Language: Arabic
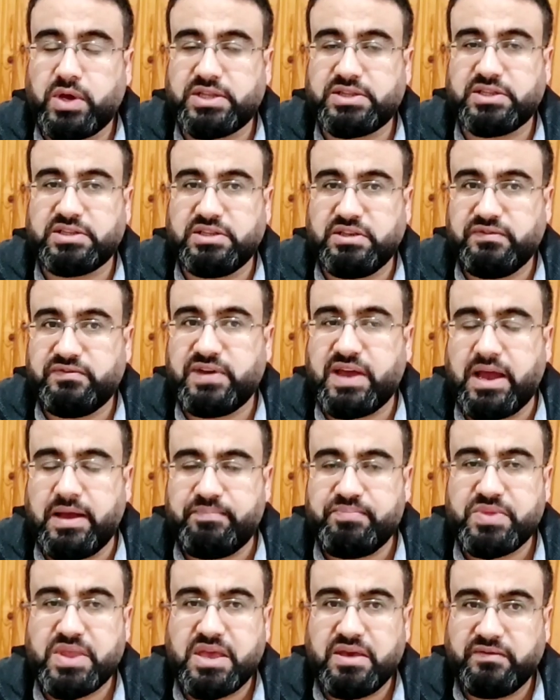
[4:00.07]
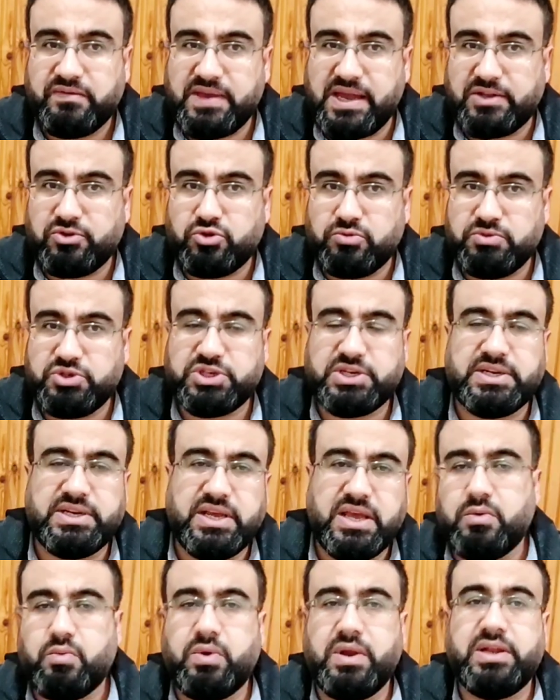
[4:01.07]
خط الدفاع في عنده
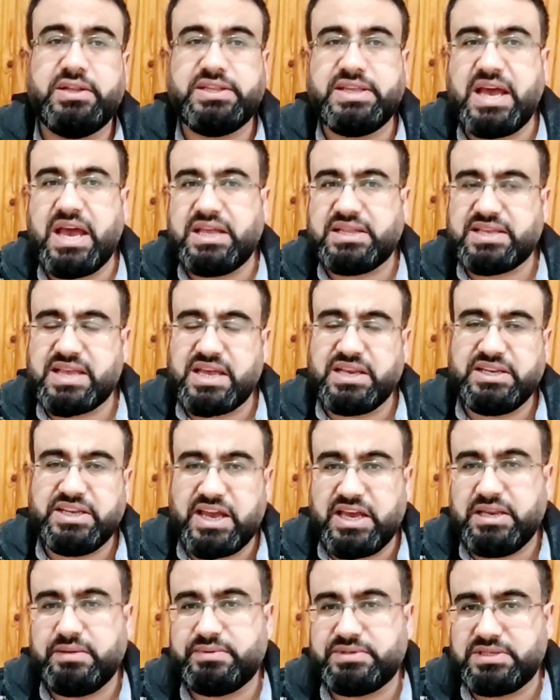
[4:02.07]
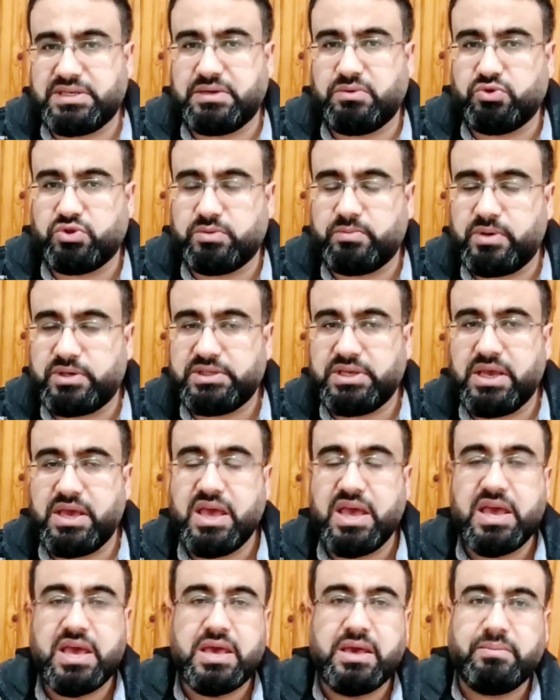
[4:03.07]
مشكله والاتحاد كان يعاني بالسنوات
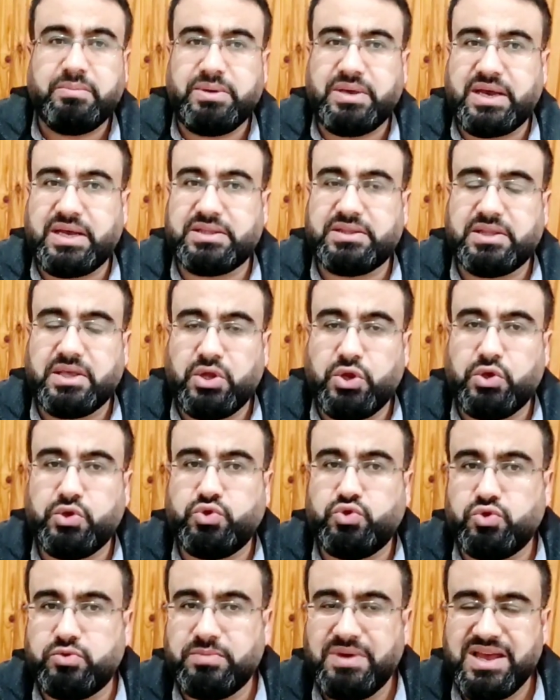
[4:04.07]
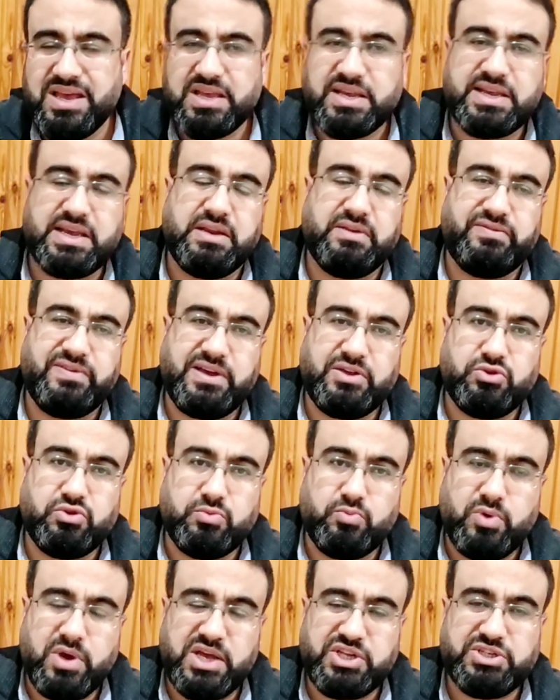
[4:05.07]
الماضيه بخط الهجوم كان في
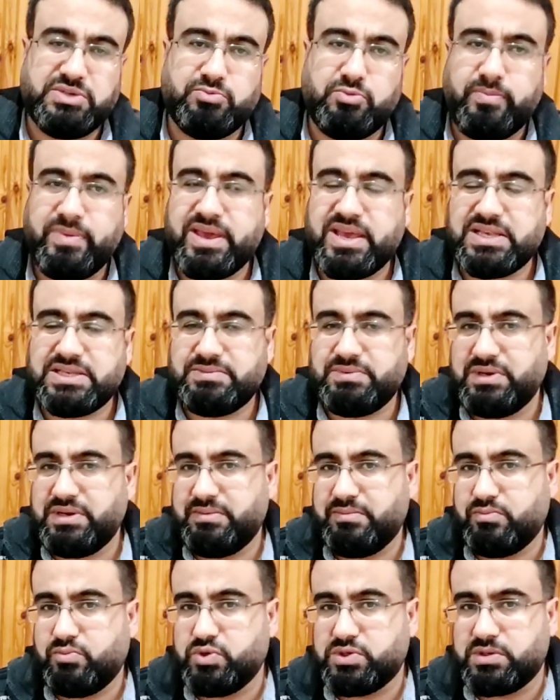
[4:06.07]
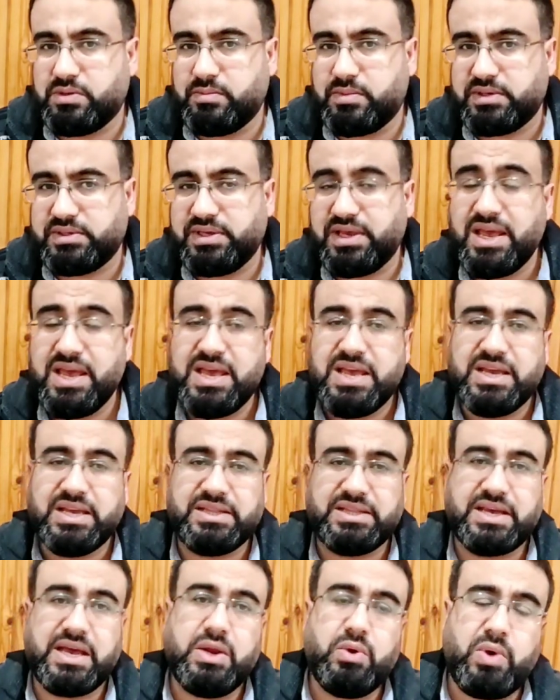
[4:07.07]
عنده مهاجم مميز بالموسم الماضي
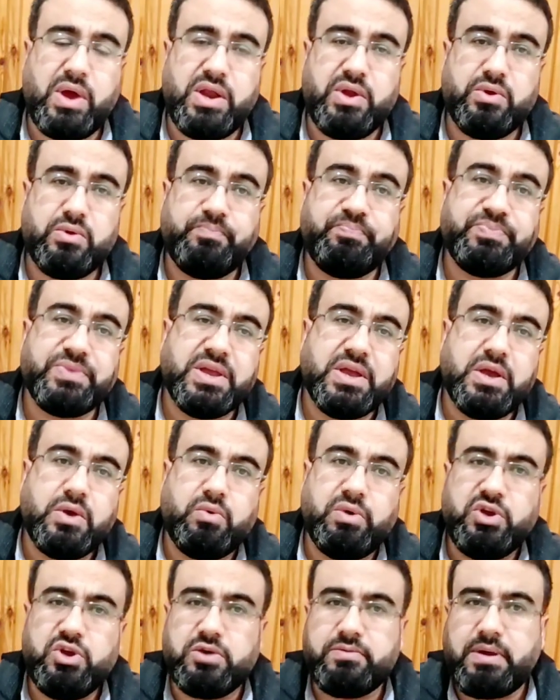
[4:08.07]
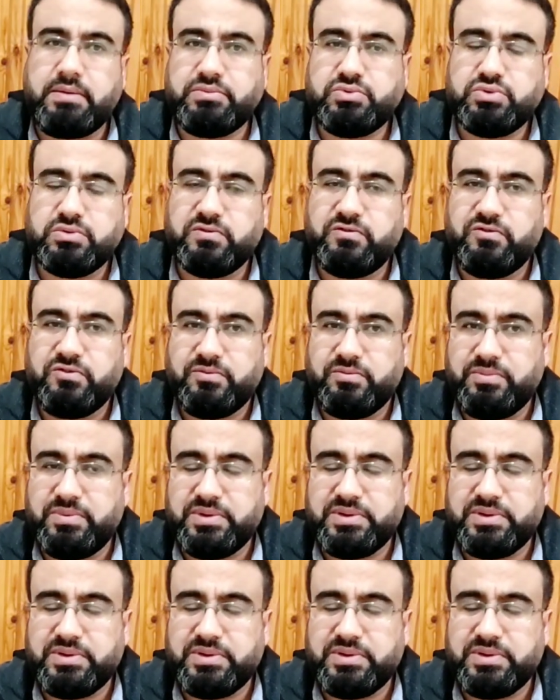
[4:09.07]
تخلوا عنه واليوم عم نشوف